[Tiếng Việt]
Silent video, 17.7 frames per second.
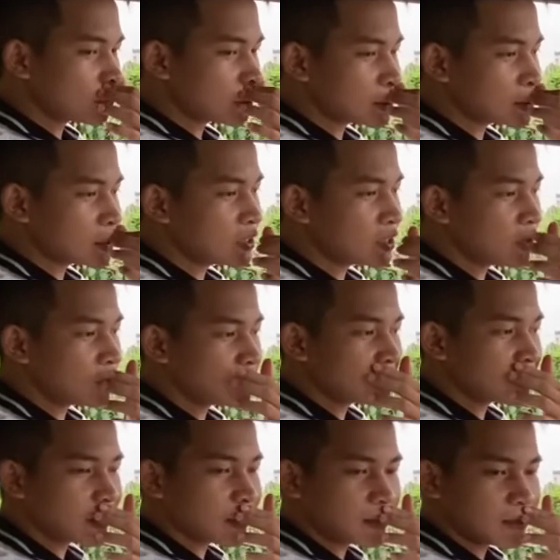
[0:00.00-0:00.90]
đã giới thiệu
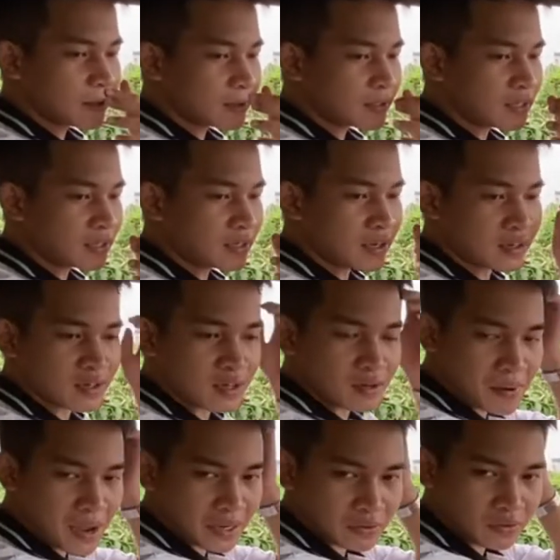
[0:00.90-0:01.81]
những cái à, tính năng cơ
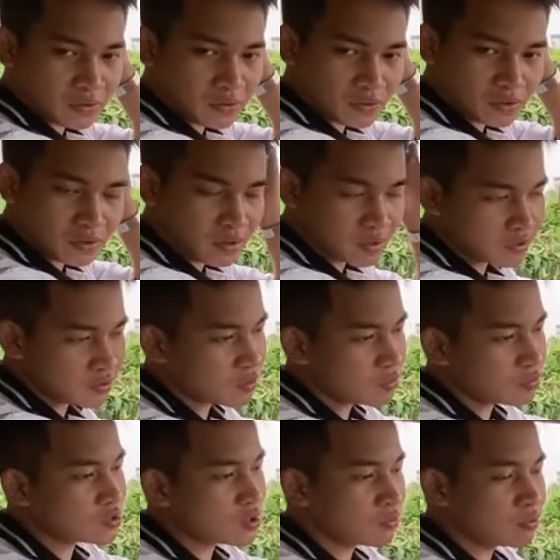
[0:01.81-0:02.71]
bản thôi nó
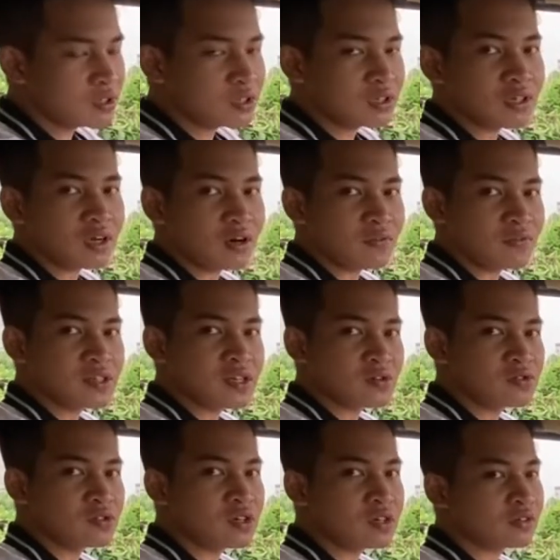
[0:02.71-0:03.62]
cũng giống như ở
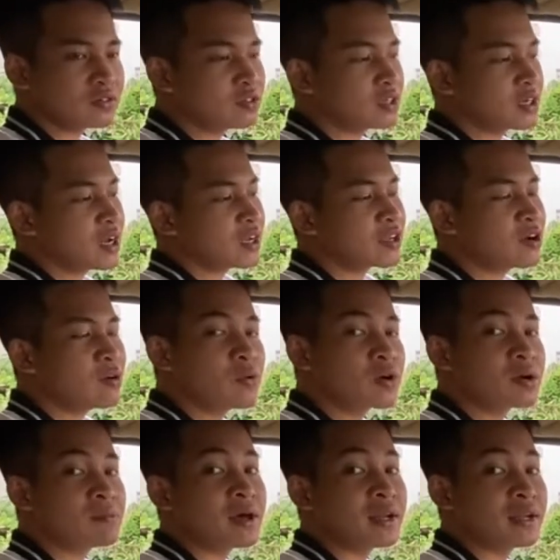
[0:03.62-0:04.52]
video trước nó chỉ khác nhau mỗi
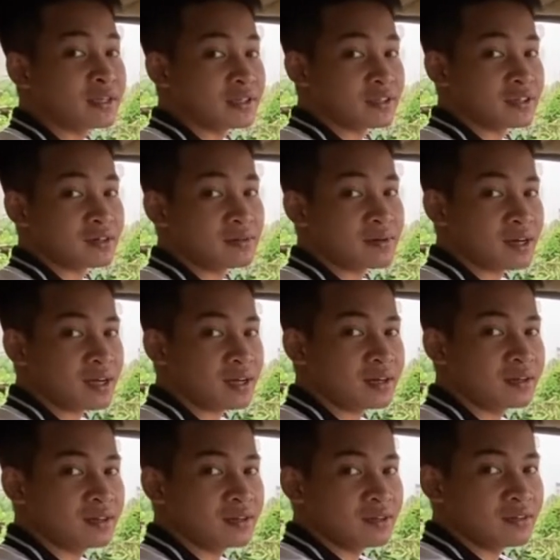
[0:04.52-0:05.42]
cái màn hình thôi các bạn ạ
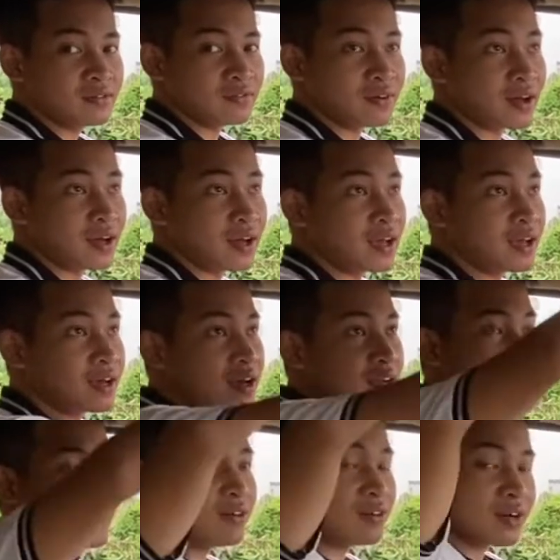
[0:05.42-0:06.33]
và khác
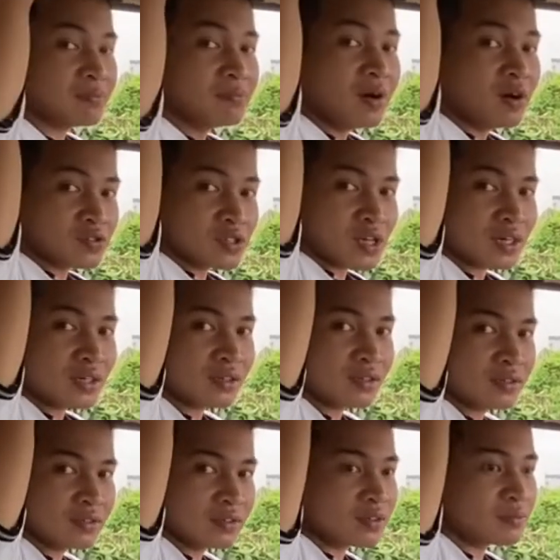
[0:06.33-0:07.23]
nhau ở cái màu sắc
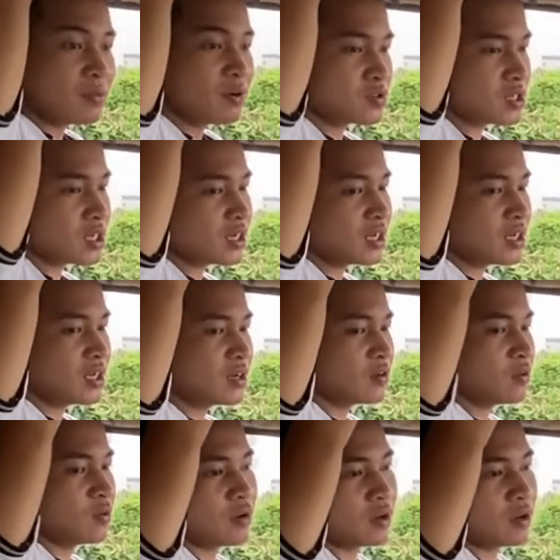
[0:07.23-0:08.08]
tức là màu sắc này của